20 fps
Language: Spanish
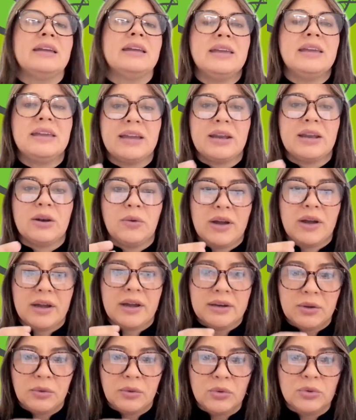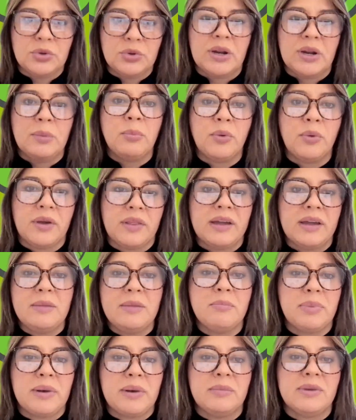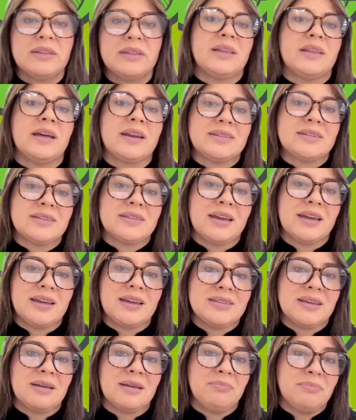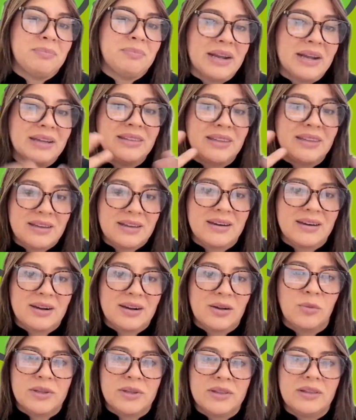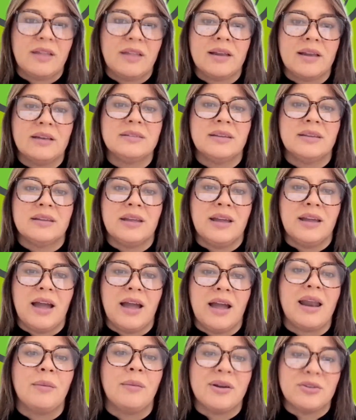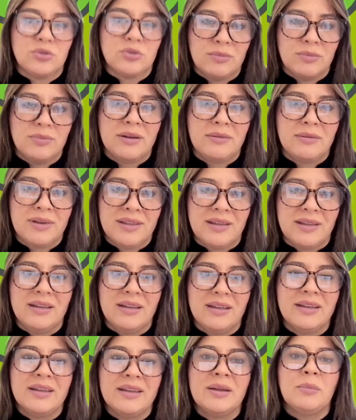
y que los agricultores puedan implementar esas prácticas recomendadas eh, a la mayor brevedad,